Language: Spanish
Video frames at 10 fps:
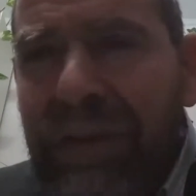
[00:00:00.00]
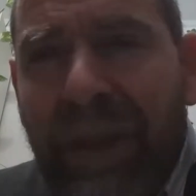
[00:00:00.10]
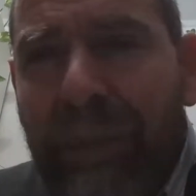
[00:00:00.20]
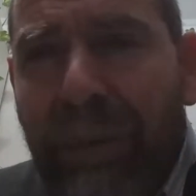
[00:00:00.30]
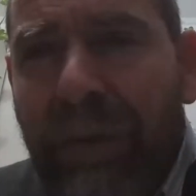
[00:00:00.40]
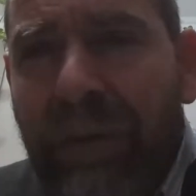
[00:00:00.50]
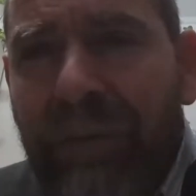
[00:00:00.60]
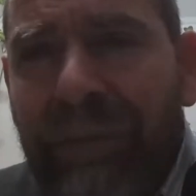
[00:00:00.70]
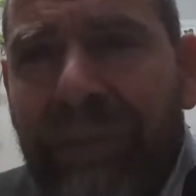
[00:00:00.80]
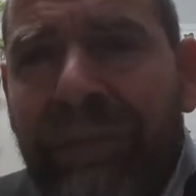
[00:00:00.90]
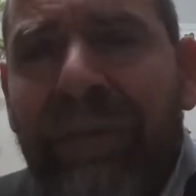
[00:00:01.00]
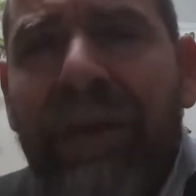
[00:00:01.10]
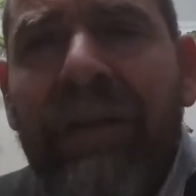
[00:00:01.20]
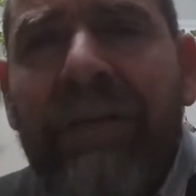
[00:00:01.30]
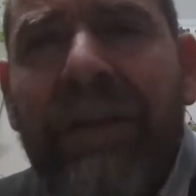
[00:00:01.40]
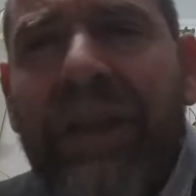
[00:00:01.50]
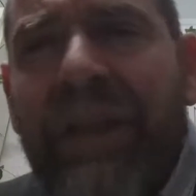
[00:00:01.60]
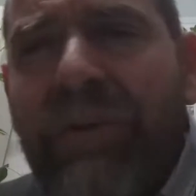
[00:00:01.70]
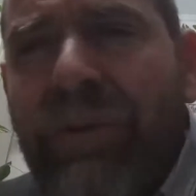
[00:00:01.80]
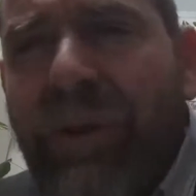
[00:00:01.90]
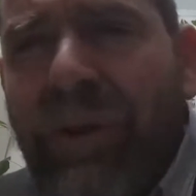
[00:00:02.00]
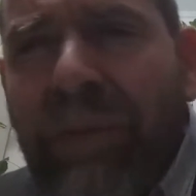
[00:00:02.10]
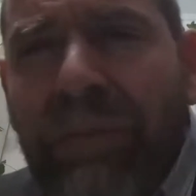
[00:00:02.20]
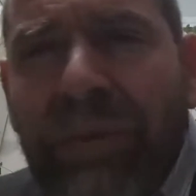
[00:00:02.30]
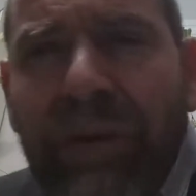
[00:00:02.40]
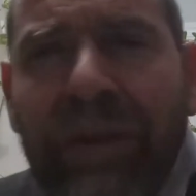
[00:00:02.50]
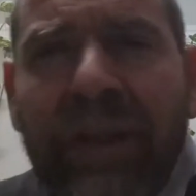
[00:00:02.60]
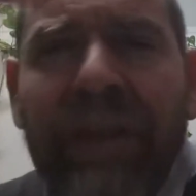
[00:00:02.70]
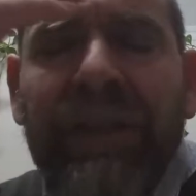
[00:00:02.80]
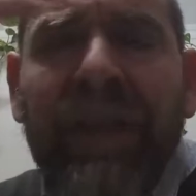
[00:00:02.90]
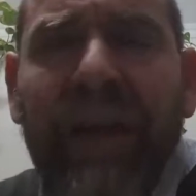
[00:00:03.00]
Se apuró. De que todo el mundo tiene que estar